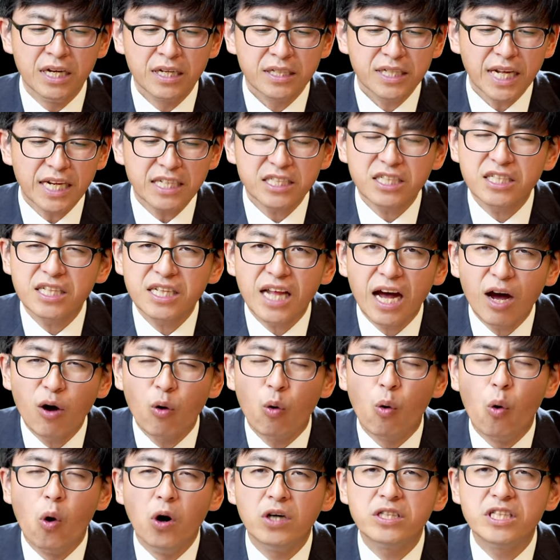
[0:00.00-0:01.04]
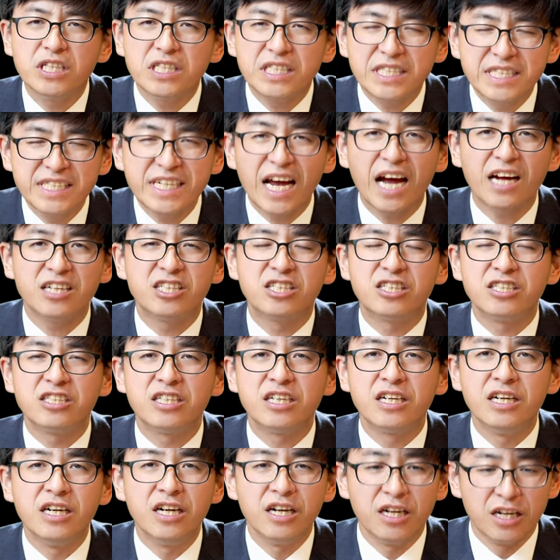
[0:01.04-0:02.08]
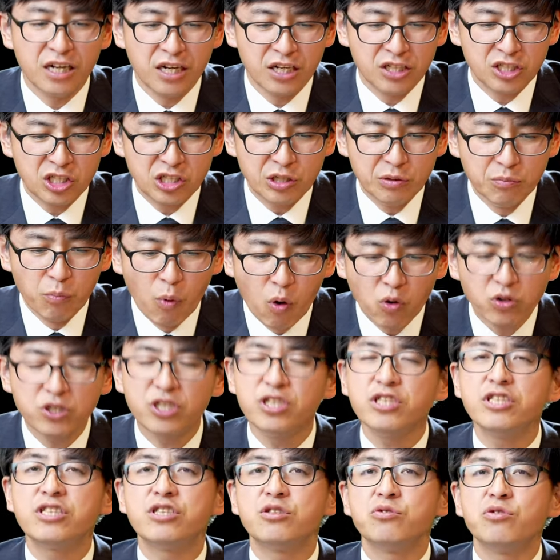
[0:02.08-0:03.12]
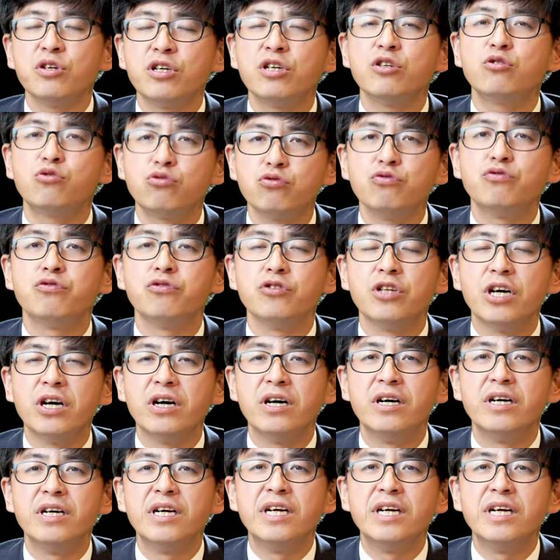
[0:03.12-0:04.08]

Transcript: 但是他活的价值是蒙神喜悦和祝福的。